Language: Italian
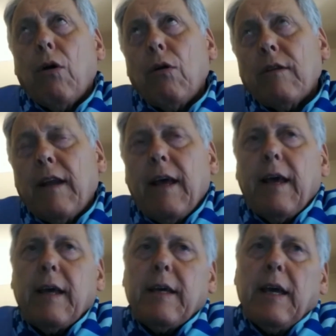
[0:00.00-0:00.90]
Oltre
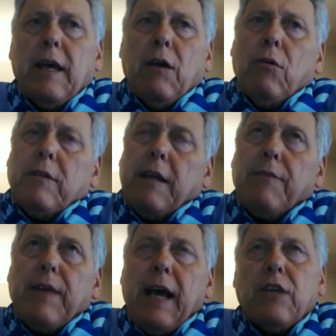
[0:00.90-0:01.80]
che, che, oltre
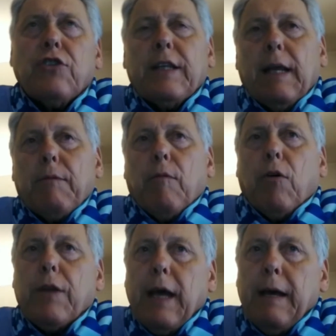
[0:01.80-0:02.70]
che viaggi della
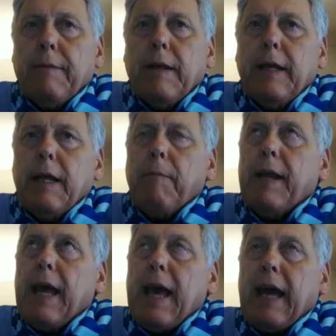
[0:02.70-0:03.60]
memoria, li
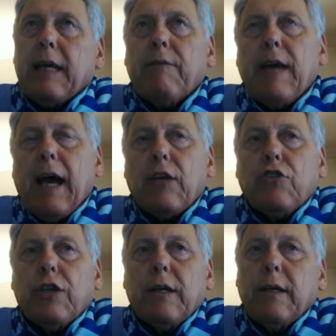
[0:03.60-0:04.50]
chiamerei anche
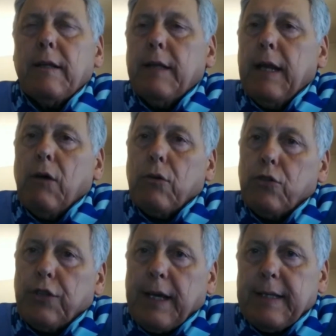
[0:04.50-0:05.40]
viaggi della
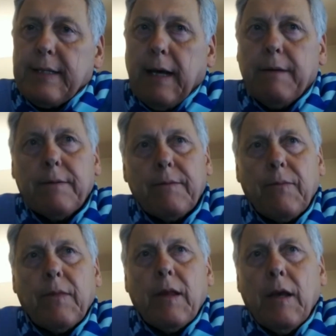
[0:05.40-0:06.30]
conoscenza,
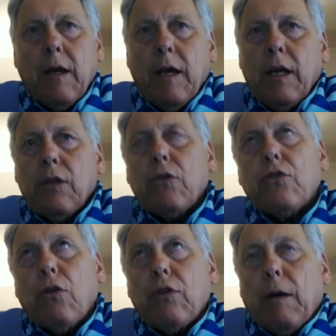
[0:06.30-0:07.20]
non
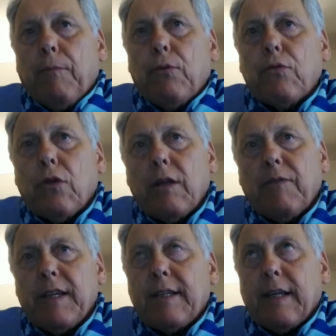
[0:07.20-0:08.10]
solo da un punto
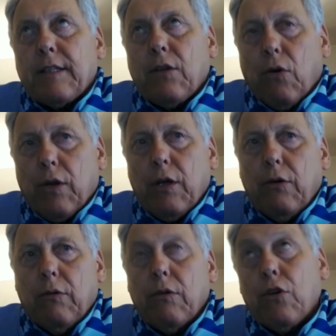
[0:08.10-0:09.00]
di vista
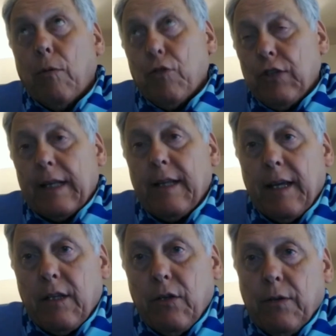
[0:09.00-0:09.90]
storico, come ho già
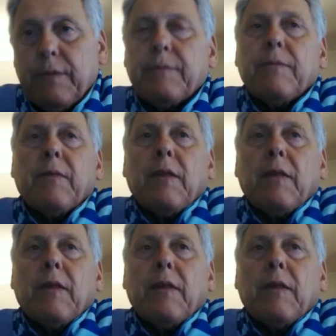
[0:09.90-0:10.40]
detto,